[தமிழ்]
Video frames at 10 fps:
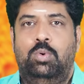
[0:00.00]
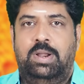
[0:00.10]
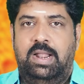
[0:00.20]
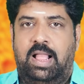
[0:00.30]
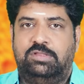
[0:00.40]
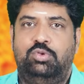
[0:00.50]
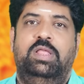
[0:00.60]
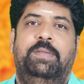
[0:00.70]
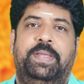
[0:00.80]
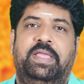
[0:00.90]
உங்கள்
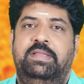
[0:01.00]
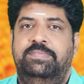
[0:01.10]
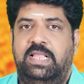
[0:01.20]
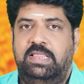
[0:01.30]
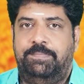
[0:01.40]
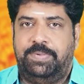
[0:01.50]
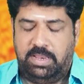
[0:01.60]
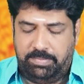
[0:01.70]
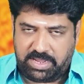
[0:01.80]
அத்துணை பேரையும் சந்திப்பதில்